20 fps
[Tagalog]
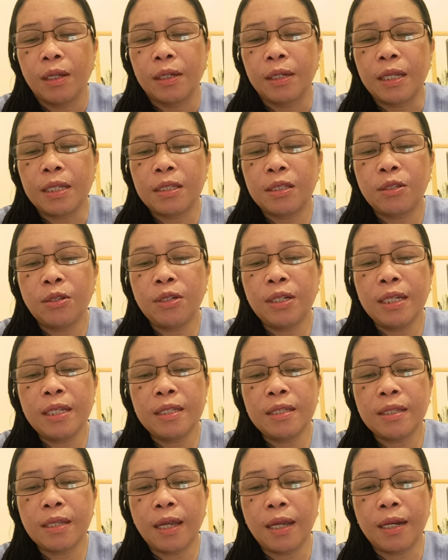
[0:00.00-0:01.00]
the
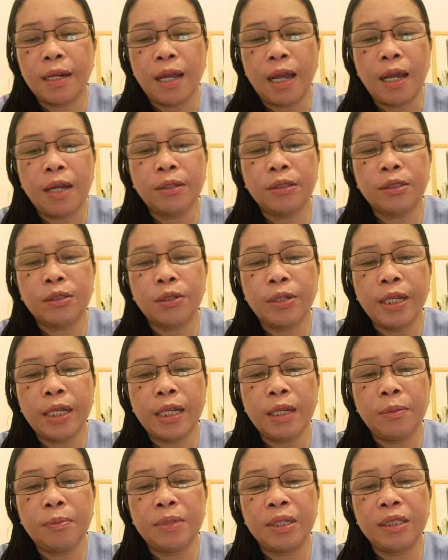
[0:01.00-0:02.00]
students and how to
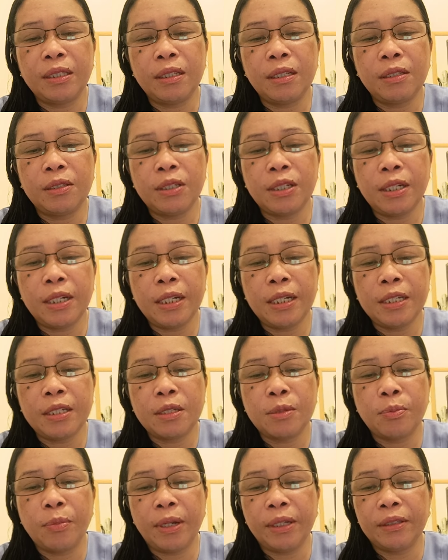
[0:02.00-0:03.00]
help the
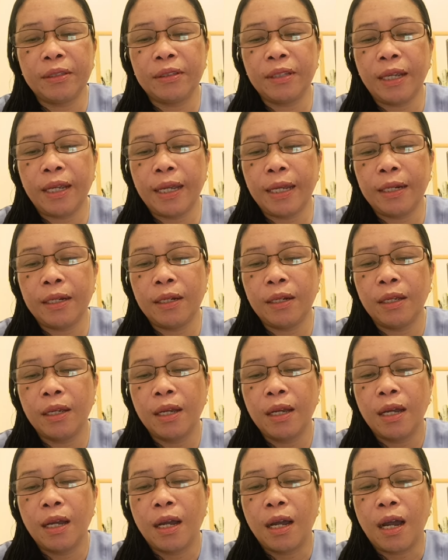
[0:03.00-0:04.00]
teachers, but then
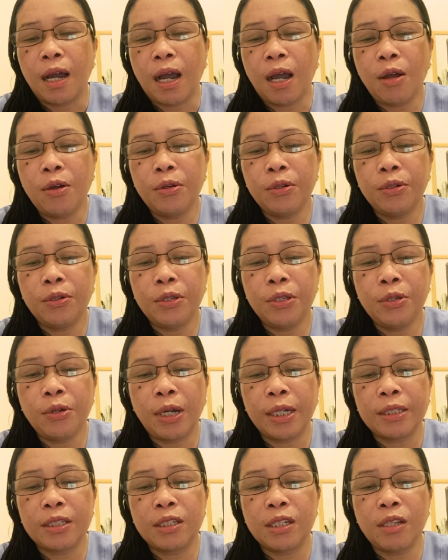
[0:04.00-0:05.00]
how do you
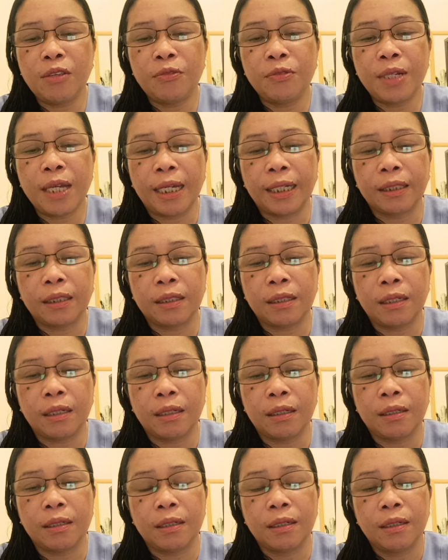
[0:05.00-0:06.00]
achieve that?
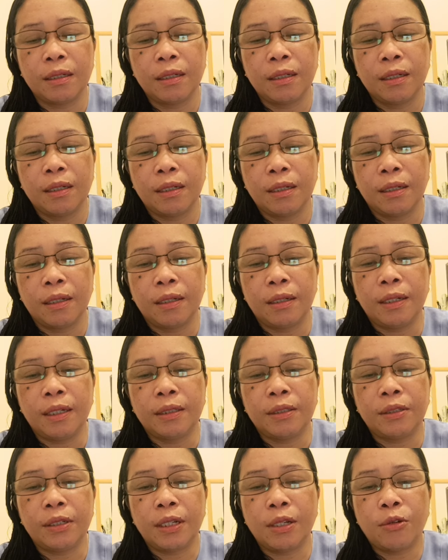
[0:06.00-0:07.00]

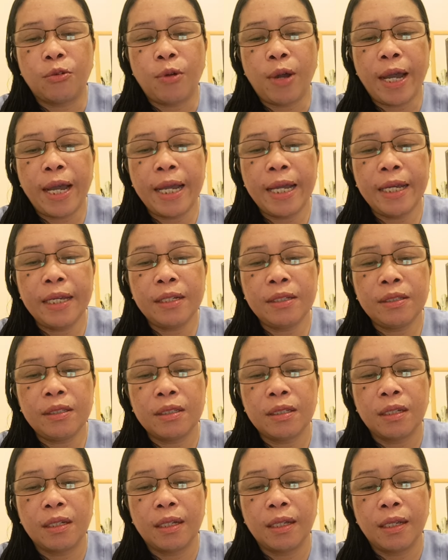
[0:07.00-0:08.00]
That
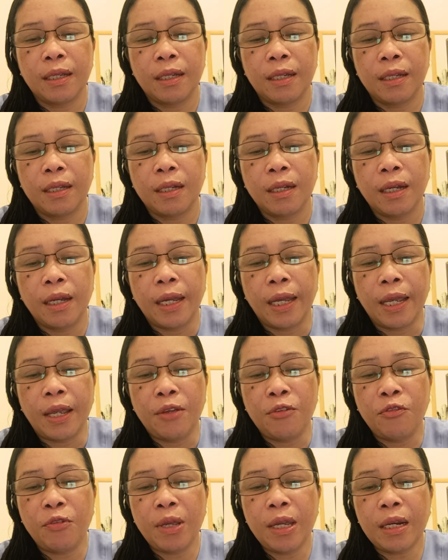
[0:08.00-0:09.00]
requires
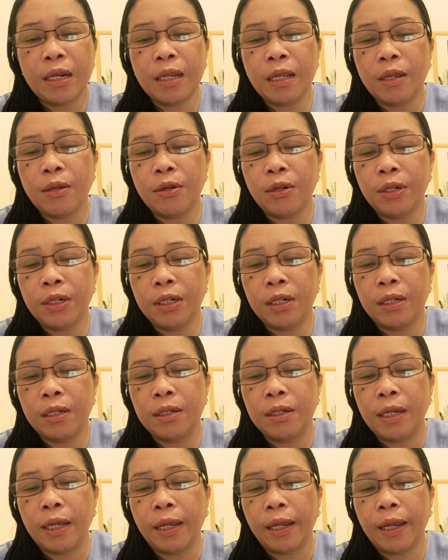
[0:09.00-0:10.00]
a very good
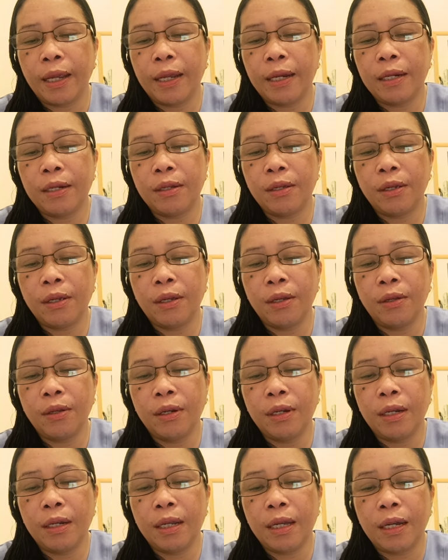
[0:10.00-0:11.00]
hand
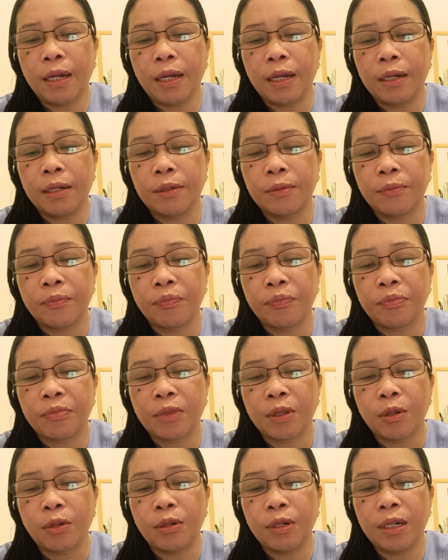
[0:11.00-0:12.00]
and uh,
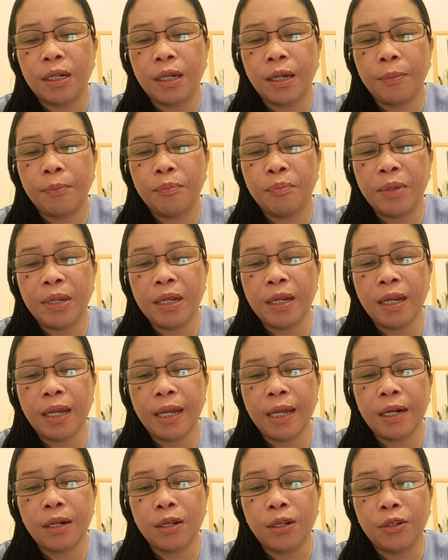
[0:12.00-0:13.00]
on the
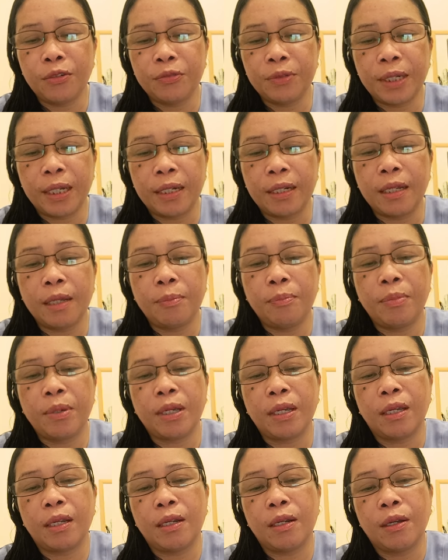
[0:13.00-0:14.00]
pillar of the deep
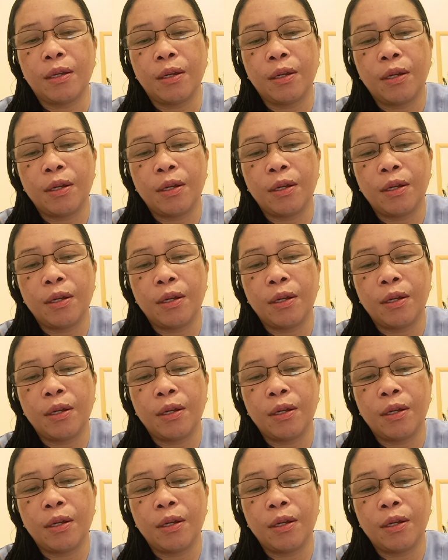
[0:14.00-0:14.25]
ed